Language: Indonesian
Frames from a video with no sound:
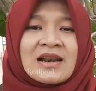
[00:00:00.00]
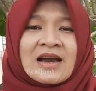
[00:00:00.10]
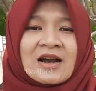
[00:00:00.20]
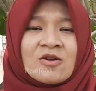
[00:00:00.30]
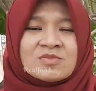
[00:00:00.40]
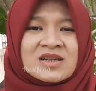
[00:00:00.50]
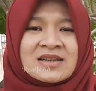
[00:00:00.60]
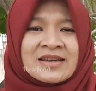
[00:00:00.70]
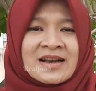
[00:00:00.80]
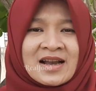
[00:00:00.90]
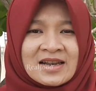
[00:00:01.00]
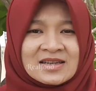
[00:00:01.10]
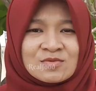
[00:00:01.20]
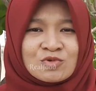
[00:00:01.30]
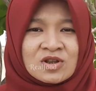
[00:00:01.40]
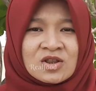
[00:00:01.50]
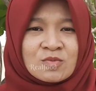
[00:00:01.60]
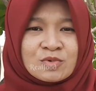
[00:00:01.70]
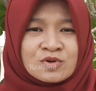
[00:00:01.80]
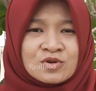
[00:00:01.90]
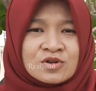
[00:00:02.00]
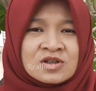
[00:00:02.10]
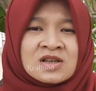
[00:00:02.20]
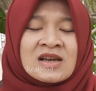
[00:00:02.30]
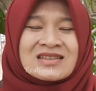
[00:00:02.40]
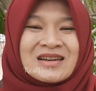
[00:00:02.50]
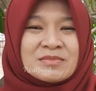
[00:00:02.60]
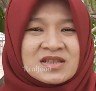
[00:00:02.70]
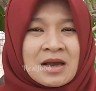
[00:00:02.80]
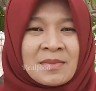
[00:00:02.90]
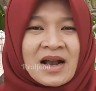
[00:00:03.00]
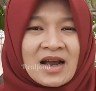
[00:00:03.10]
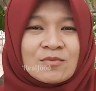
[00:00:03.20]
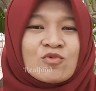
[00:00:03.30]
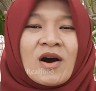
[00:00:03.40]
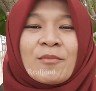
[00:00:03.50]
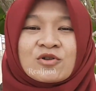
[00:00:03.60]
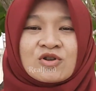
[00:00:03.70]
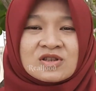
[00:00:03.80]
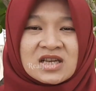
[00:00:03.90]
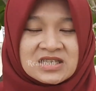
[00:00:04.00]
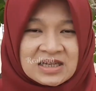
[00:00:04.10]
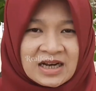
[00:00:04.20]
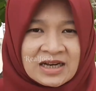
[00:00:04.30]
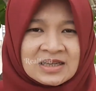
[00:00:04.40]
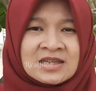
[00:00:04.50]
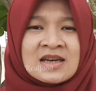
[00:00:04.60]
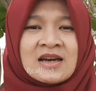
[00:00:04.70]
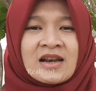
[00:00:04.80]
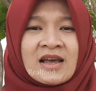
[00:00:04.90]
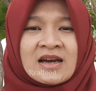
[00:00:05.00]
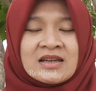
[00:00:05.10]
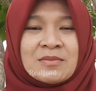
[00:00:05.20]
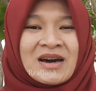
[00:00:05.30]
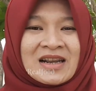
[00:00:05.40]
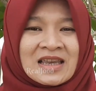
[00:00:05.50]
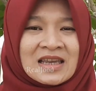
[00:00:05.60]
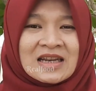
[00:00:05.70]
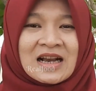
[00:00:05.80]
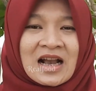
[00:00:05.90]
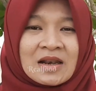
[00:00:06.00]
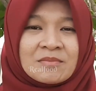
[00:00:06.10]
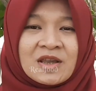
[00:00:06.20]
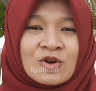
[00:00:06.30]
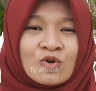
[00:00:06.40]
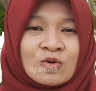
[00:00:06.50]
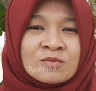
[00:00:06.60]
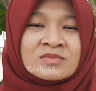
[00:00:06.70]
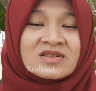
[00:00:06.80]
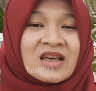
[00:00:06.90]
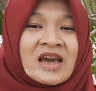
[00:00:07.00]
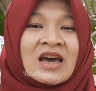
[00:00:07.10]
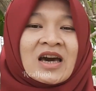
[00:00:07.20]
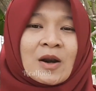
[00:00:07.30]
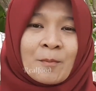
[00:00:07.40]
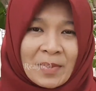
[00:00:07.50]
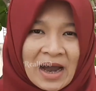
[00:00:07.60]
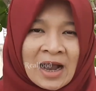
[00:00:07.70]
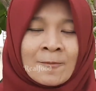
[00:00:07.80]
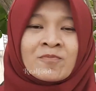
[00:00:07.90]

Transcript: Nah kalau misalnya nggak ada smoothie ataupun jus, saya bisa makan buah potong saja. Nah dibarengi dengan minum teh rempah.